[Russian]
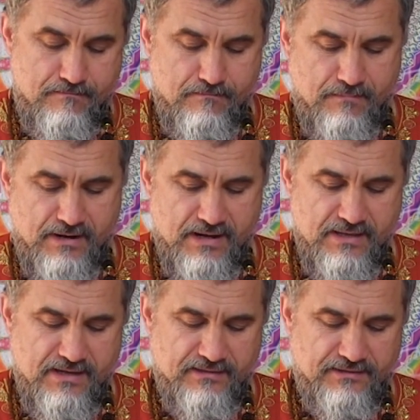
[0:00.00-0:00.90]

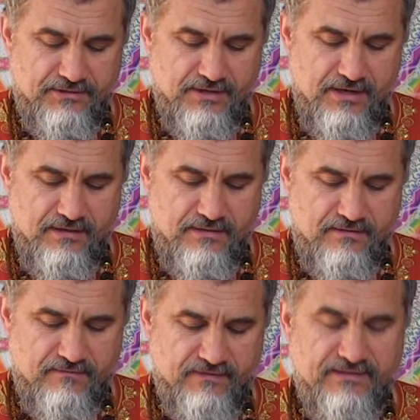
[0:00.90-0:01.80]
Мада означает
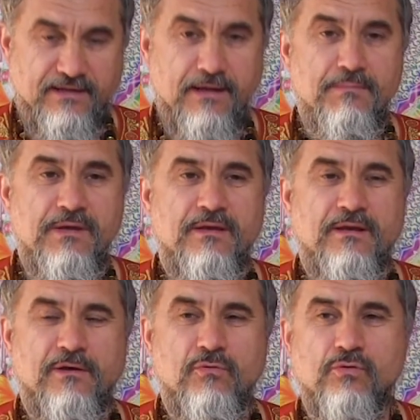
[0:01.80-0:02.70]

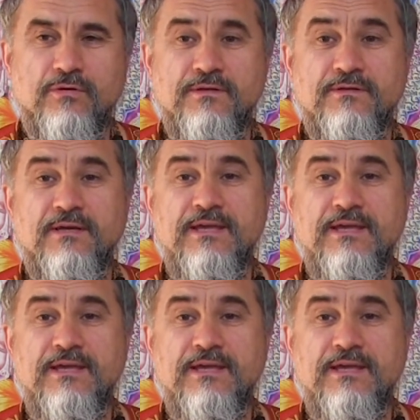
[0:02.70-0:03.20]
высокомерие, гордость.